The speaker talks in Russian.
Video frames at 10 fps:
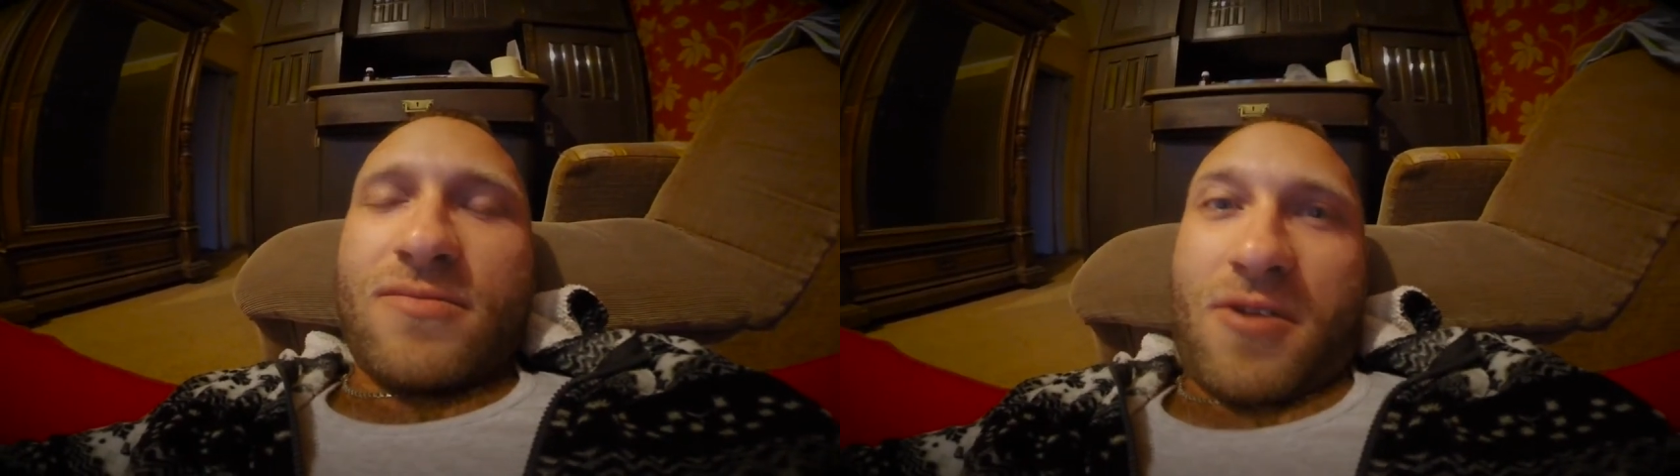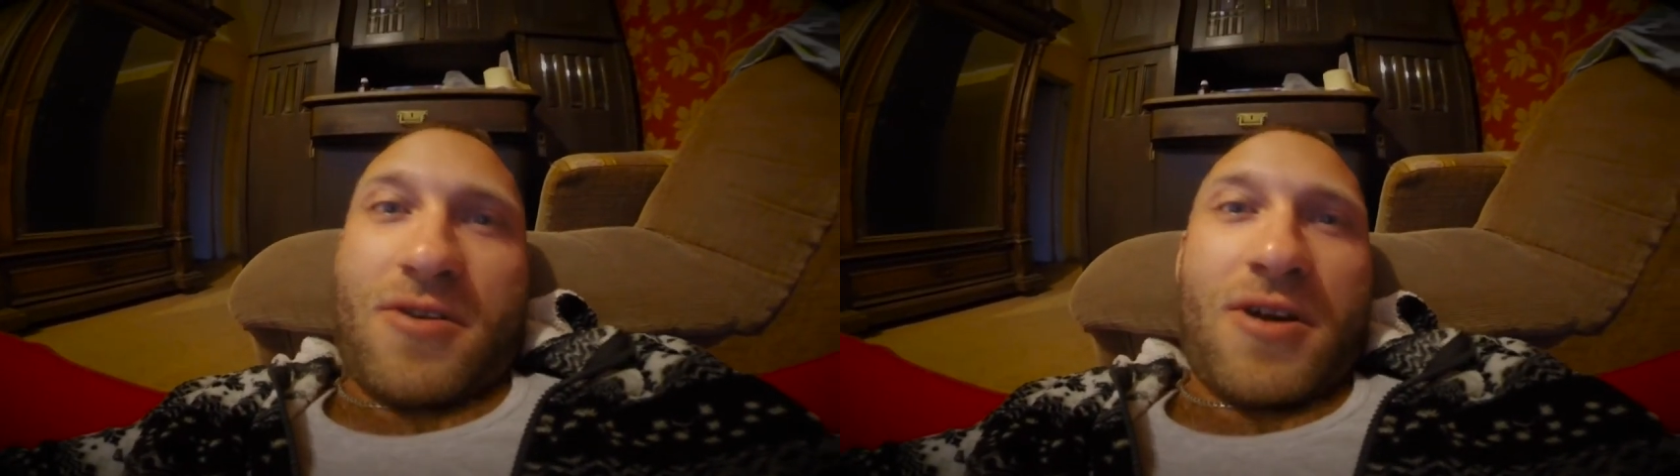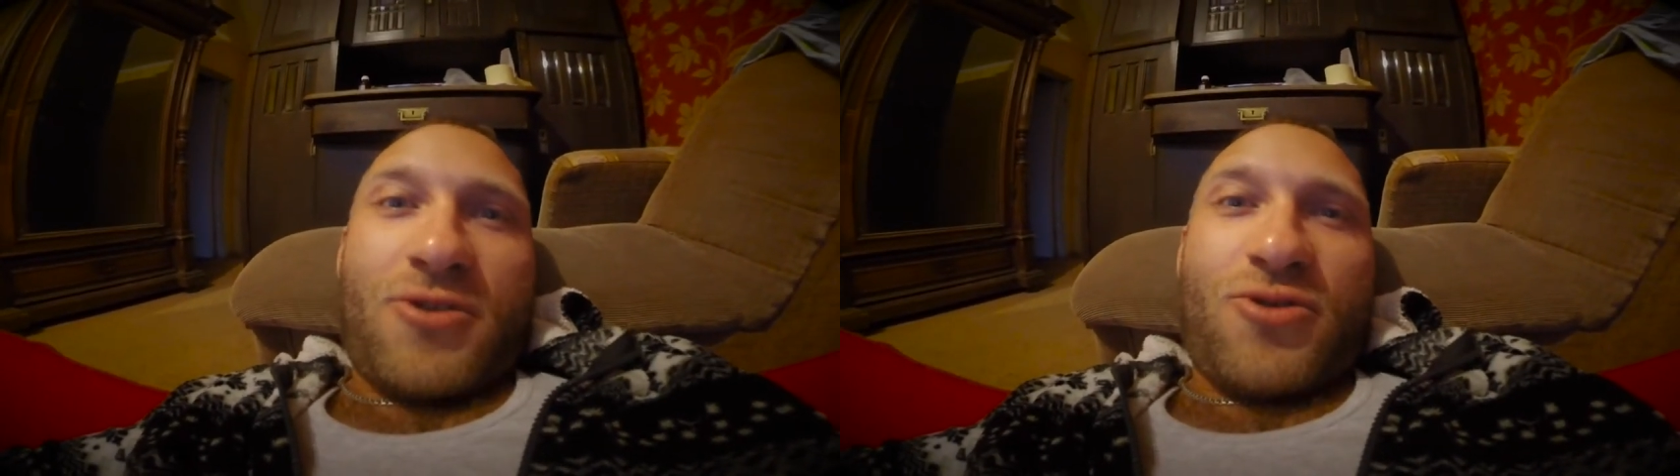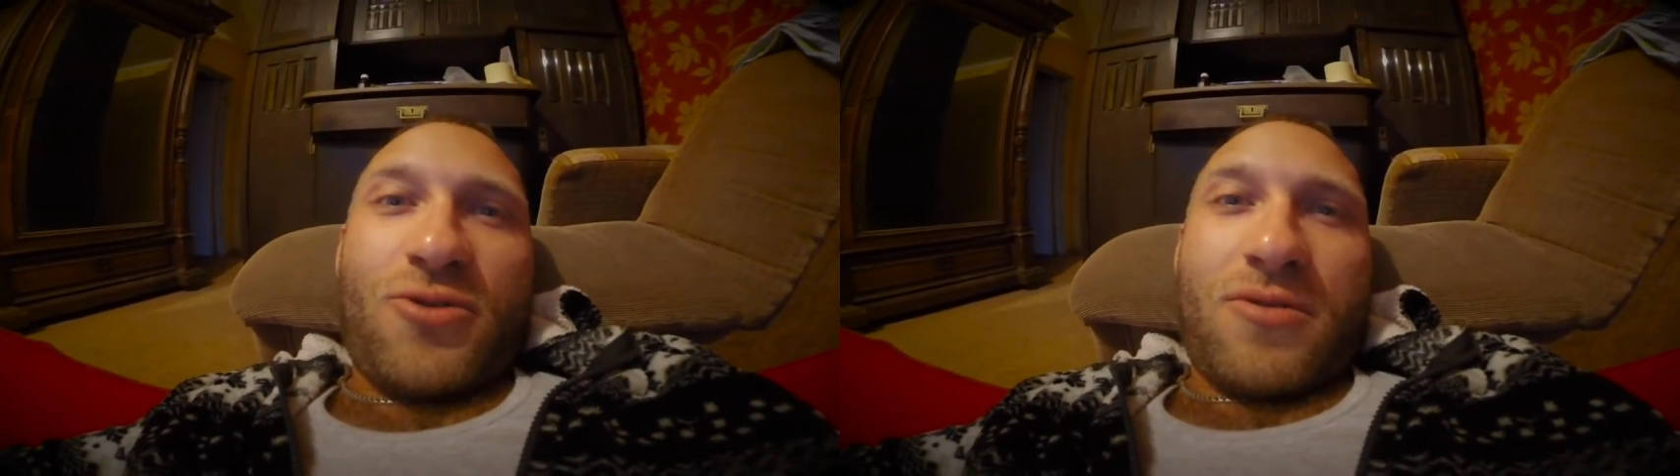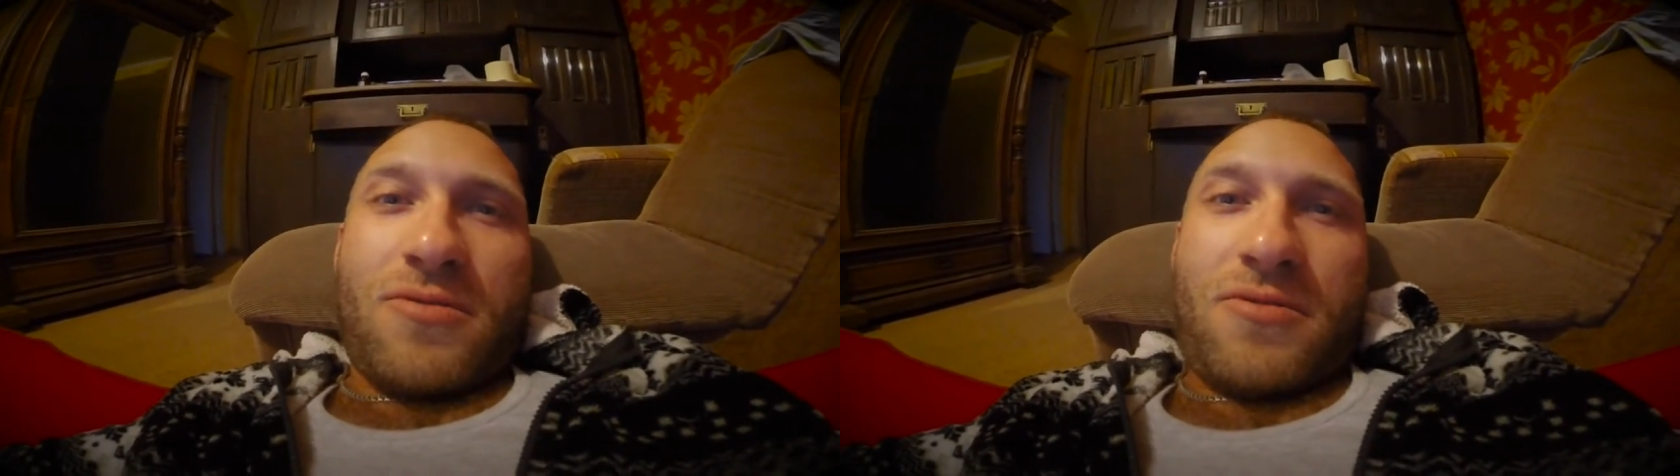А я
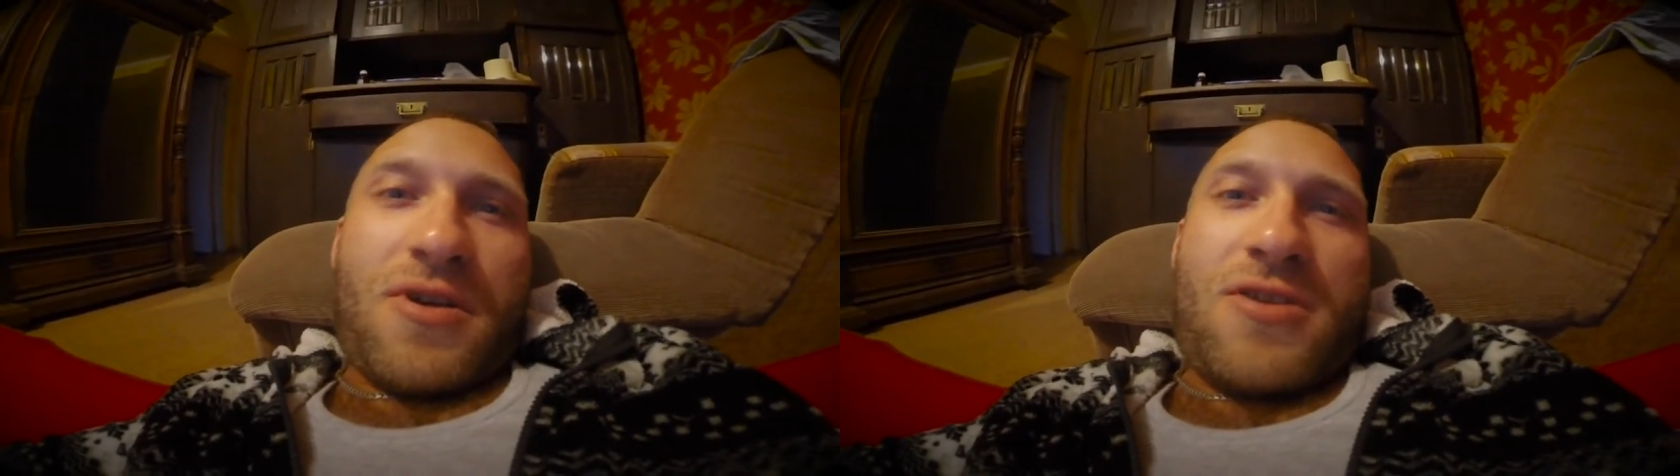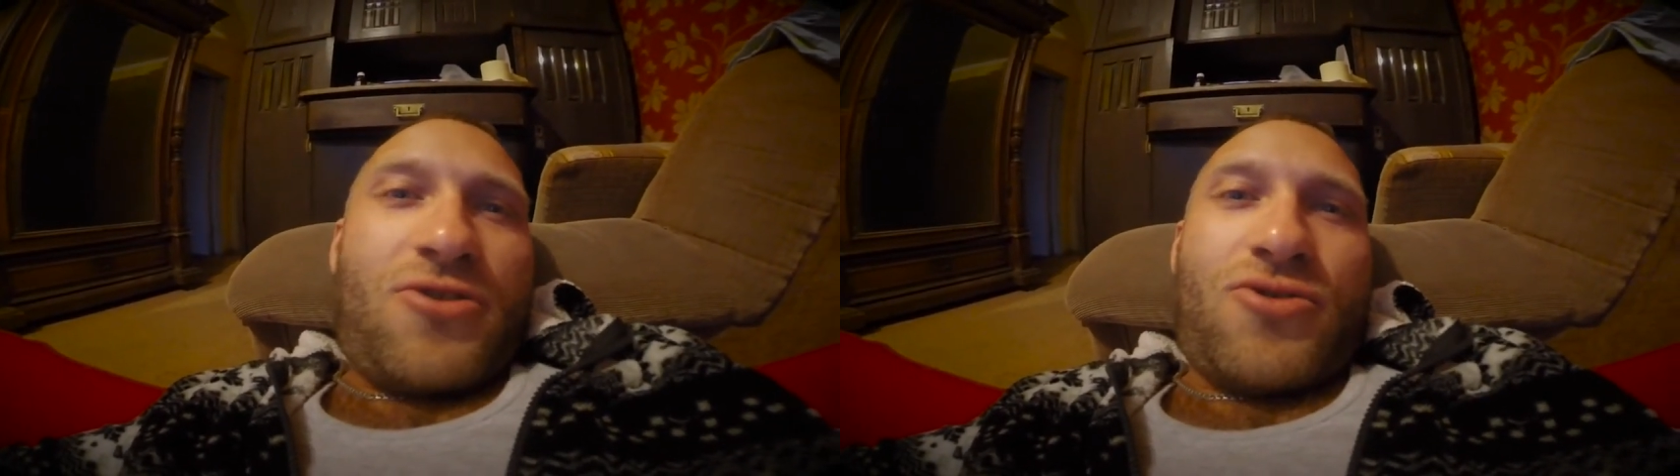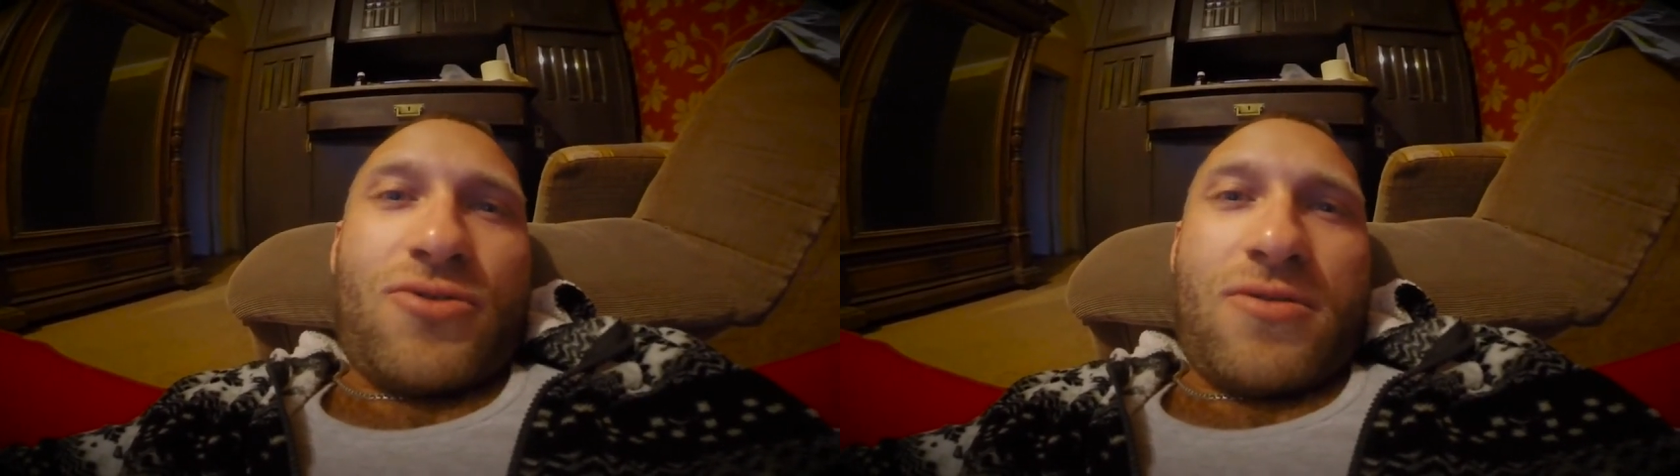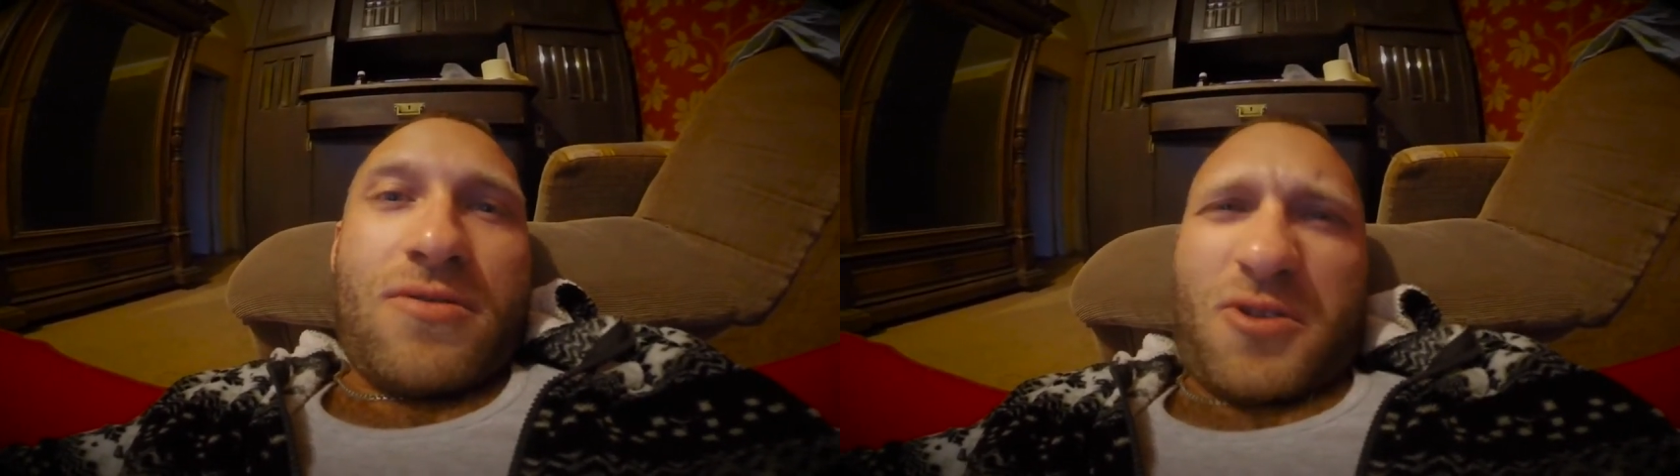чё? Я ничего.